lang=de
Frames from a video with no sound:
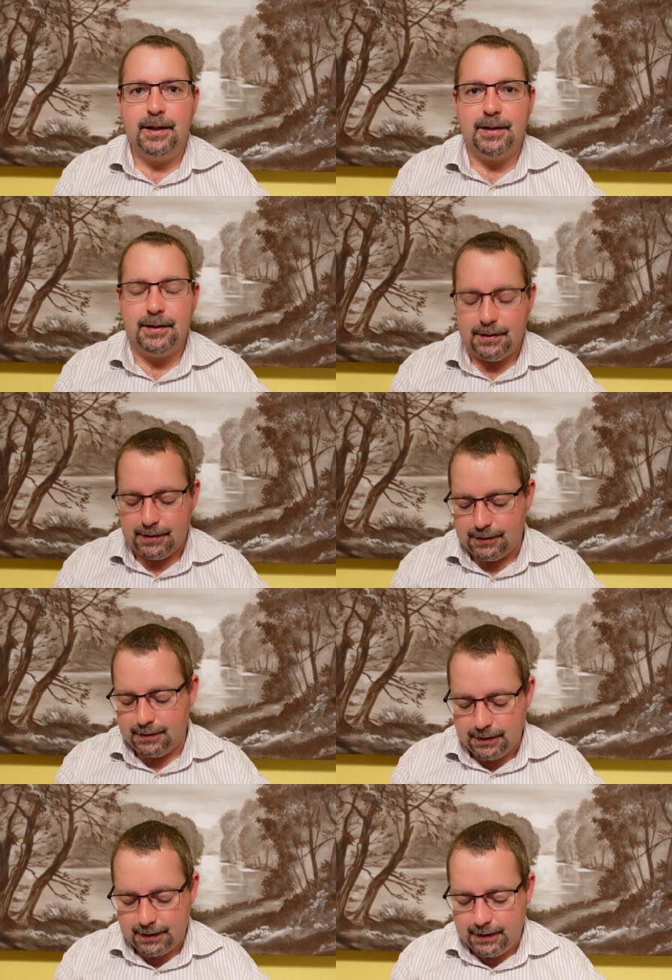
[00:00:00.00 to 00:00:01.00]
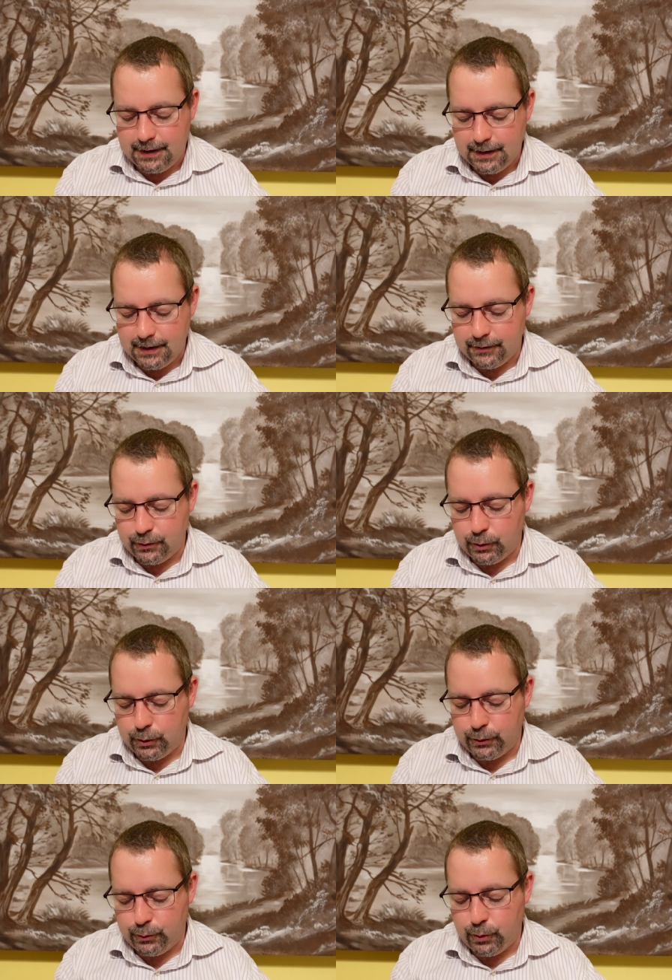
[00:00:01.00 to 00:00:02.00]
Äh, da ginge
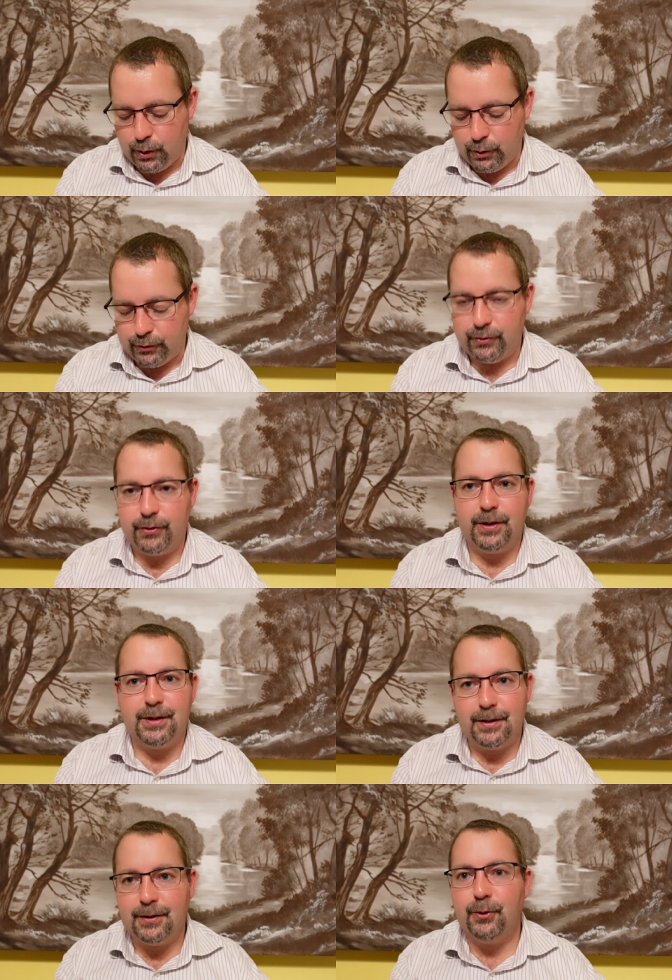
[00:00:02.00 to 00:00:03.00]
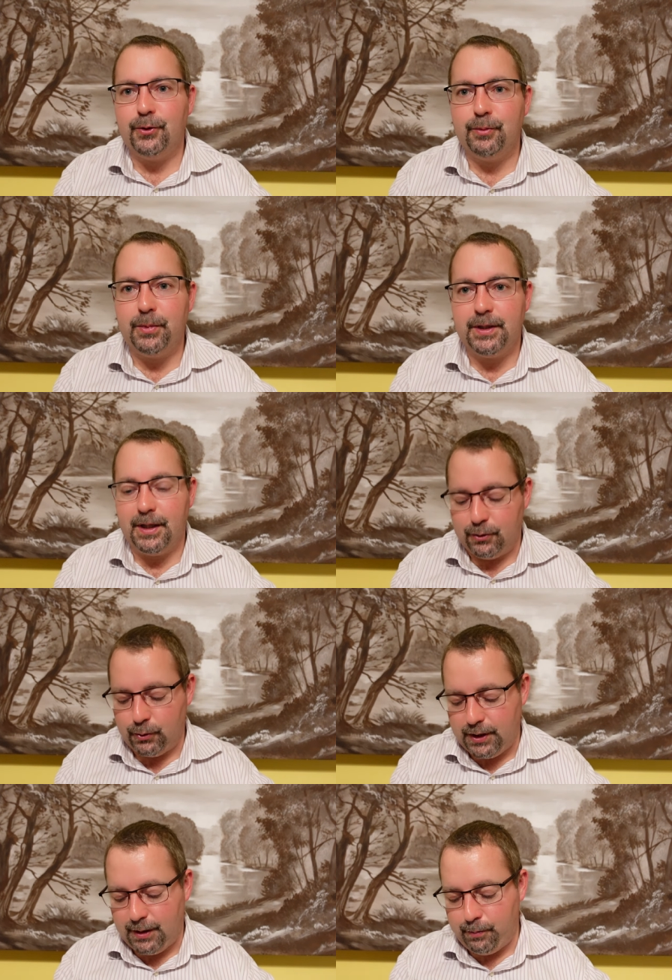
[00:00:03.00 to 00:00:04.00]
also durchaus, äh, könnte man den
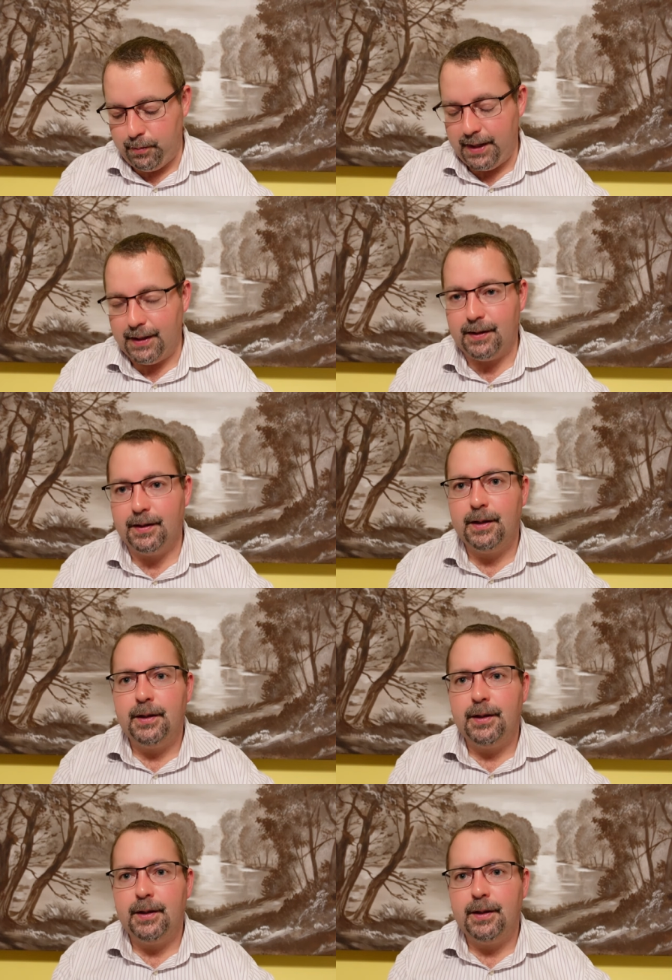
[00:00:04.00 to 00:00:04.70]
Eindruck haben, mehr.